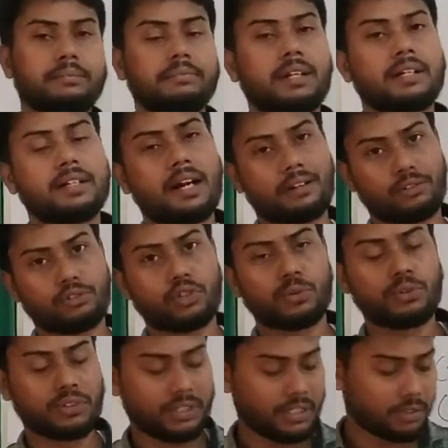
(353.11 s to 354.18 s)
বা গাঢ়
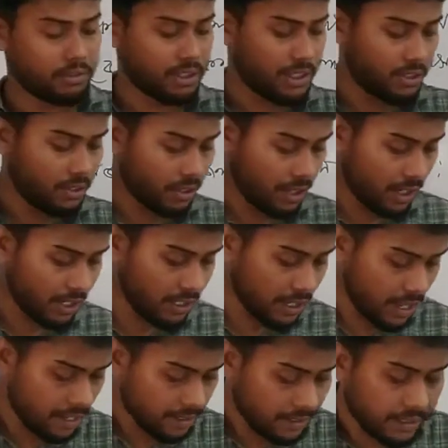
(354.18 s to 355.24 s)
দ্রবণকে যদি কি করা হয়
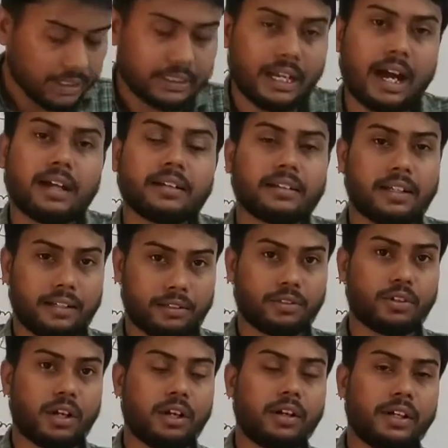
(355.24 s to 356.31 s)
ঠান্ডা
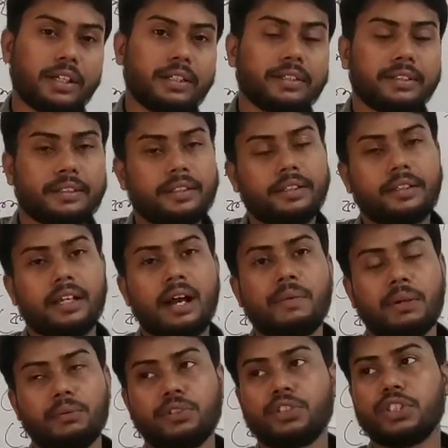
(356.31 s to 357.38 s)
করা হয়
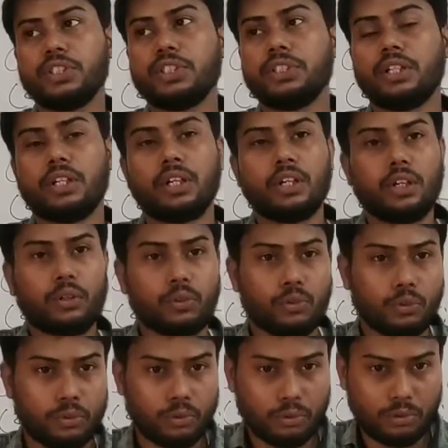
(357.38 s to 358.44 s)
আবার বলছি
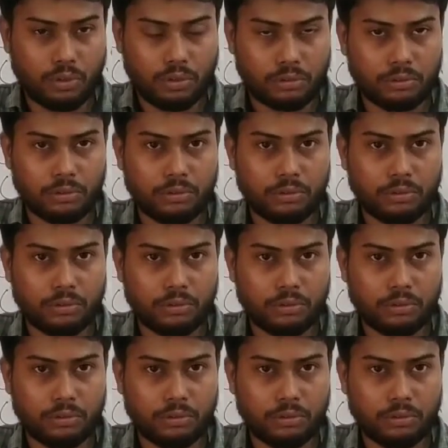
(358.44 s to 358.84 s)
কোনো ঘন